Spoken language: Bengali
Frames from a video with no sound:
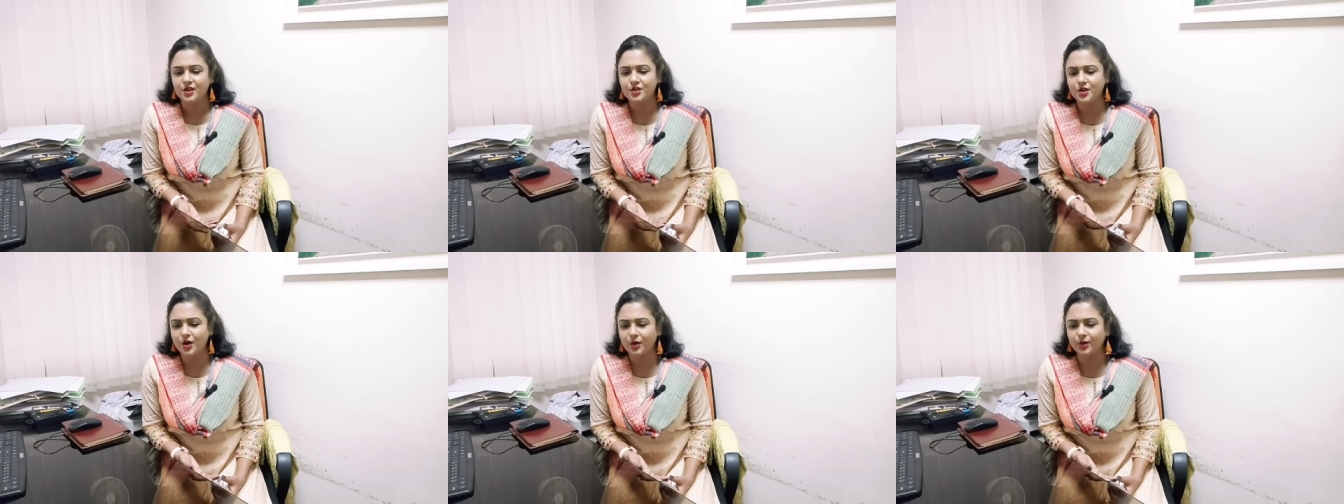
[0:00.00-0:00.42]

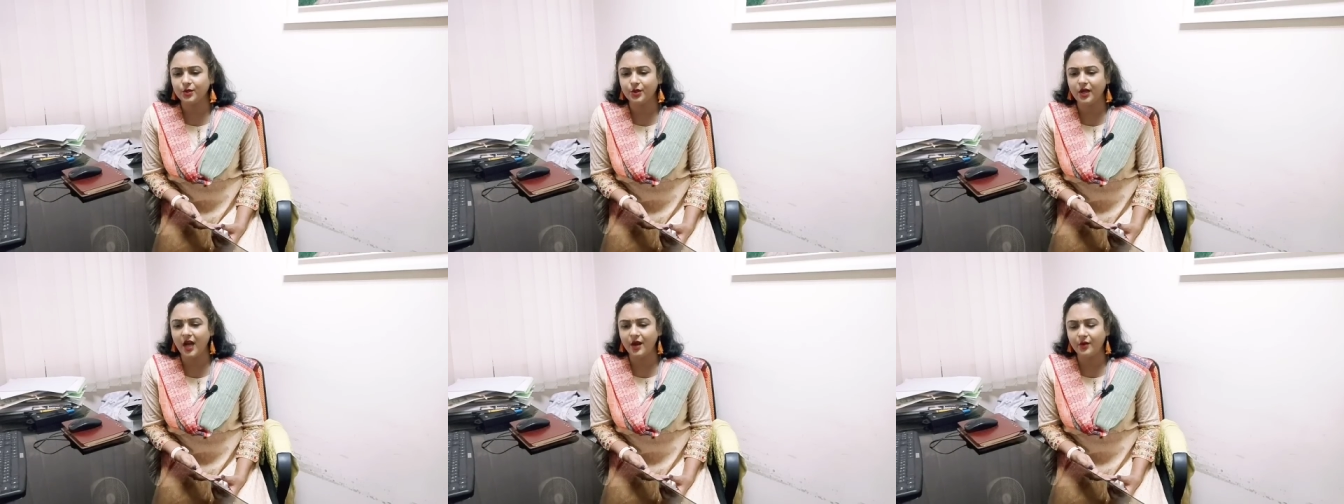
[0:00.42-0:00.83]
সঙ্গত
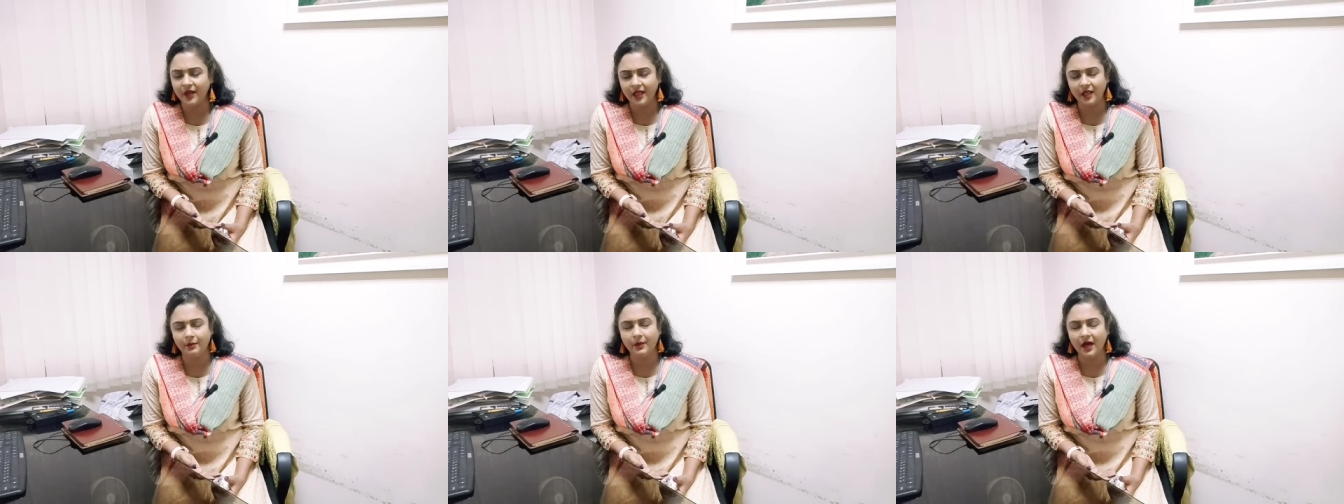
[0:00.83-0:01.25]
কারণে
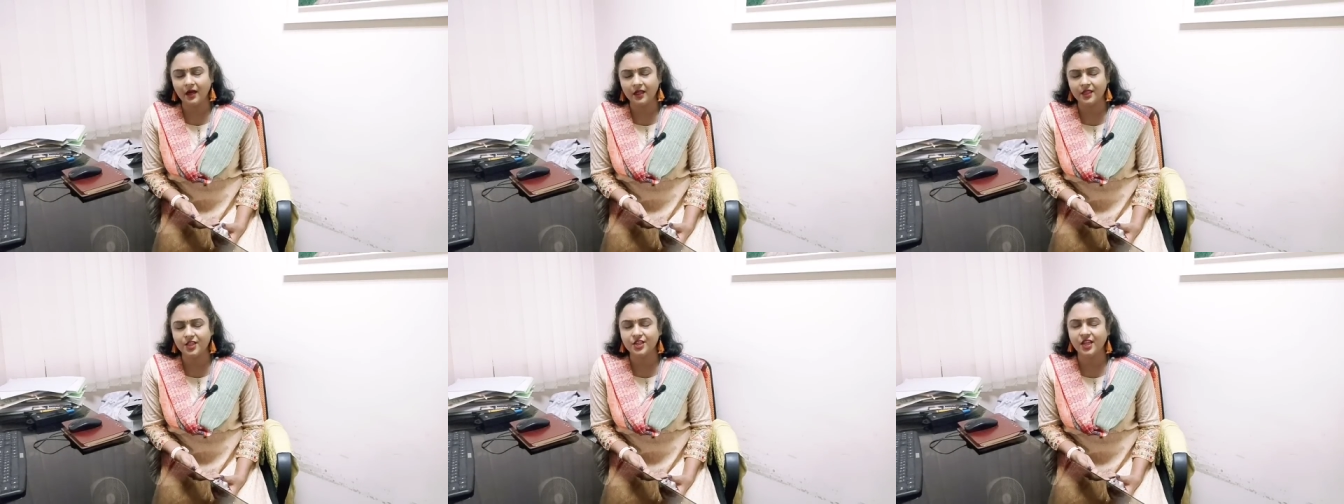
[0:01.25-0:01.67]

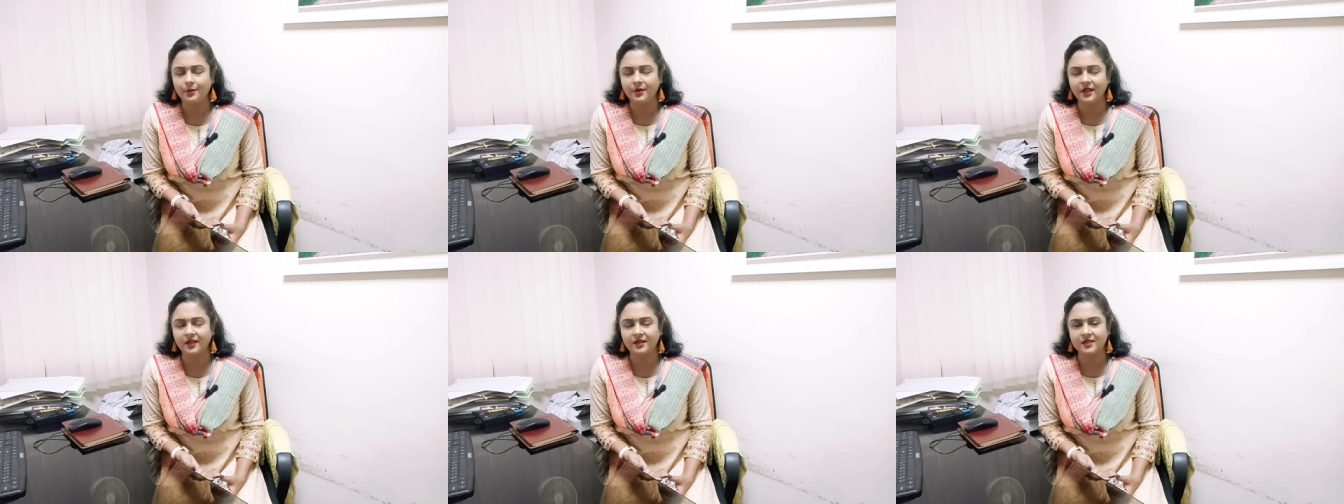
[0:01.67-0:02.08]
বাংলাদেশি
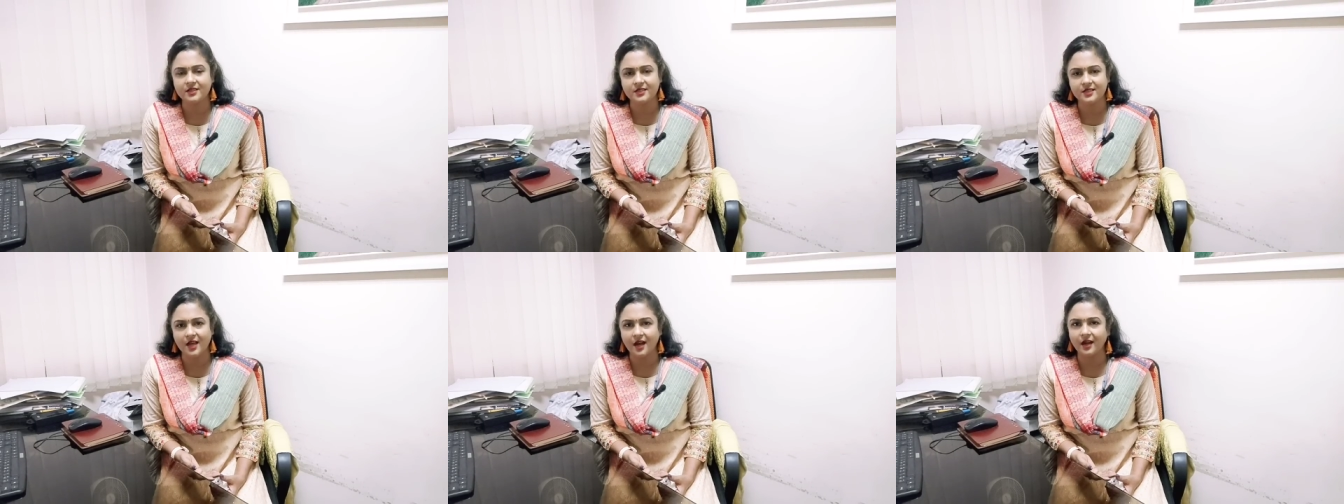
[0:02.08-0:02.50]
অ্যাপ্লিকেন্টস
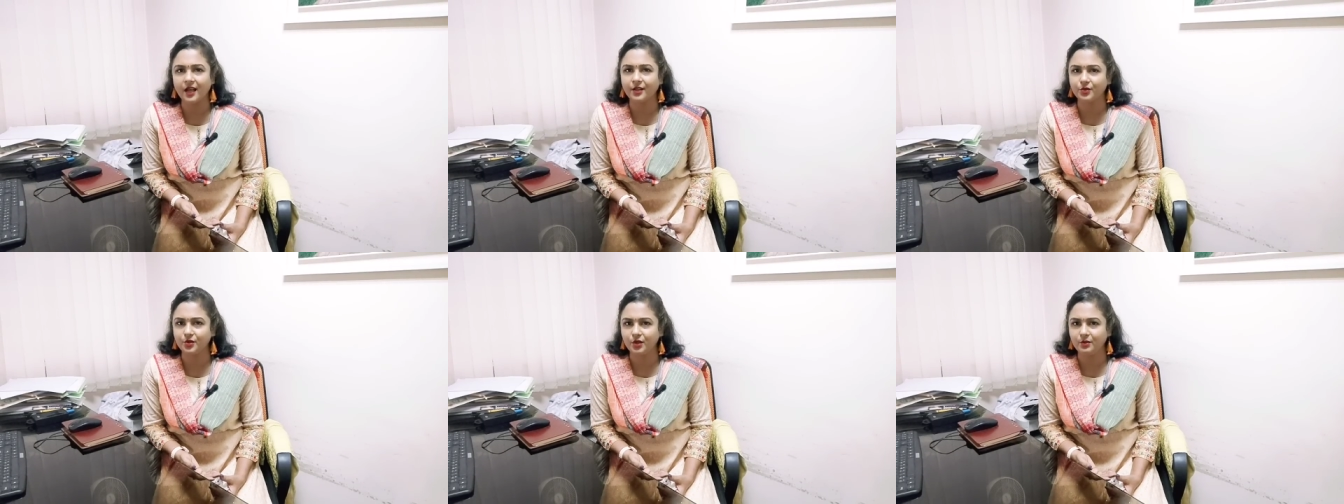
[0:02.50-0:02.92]
যারা
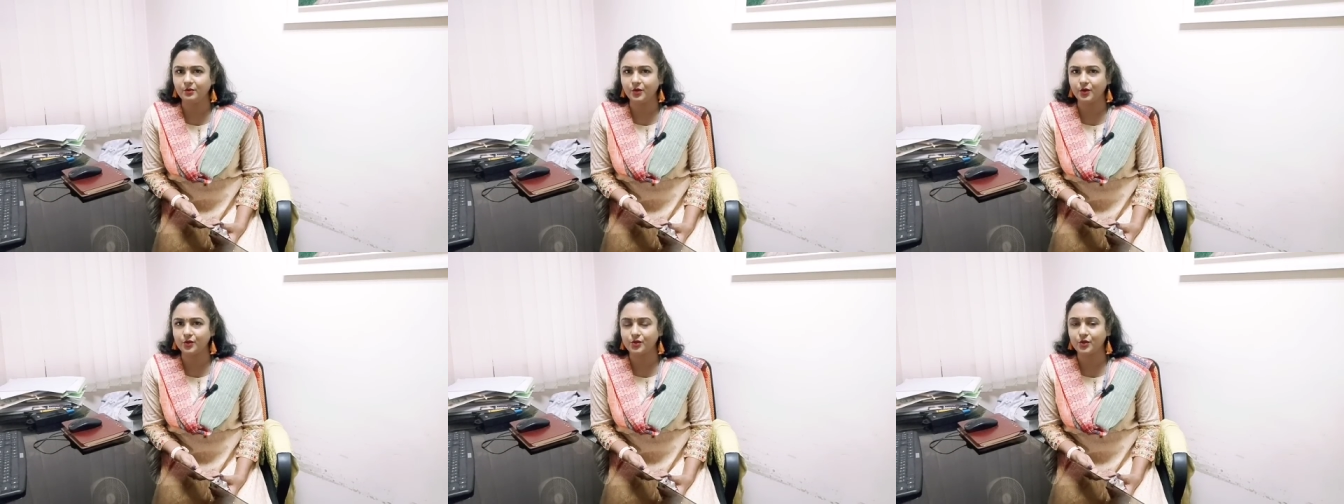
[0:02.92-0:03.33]
এতদিন
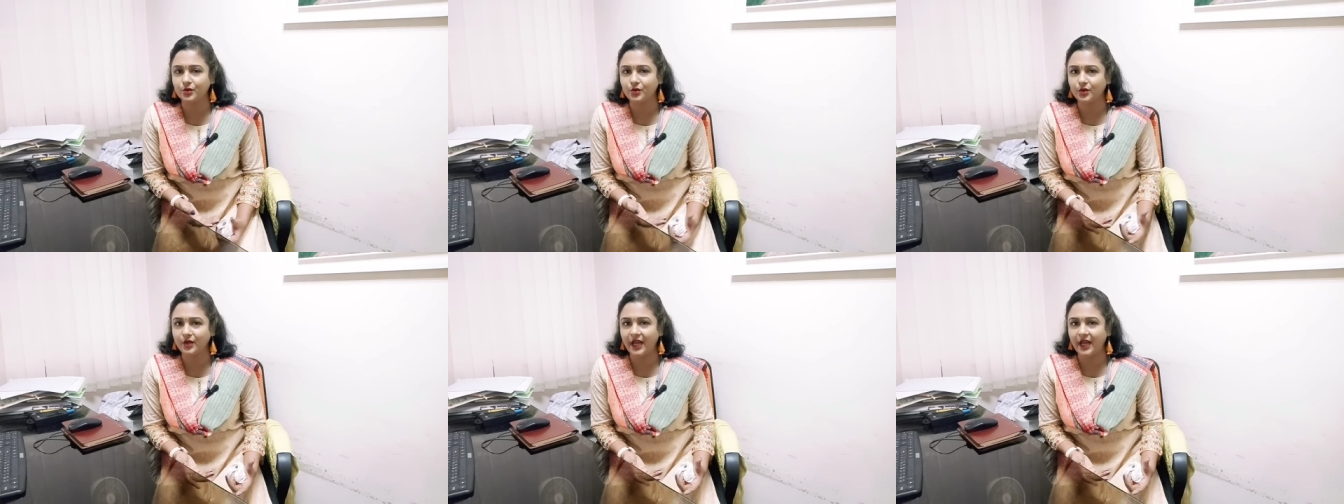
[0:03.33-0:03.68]
পর্যন্ত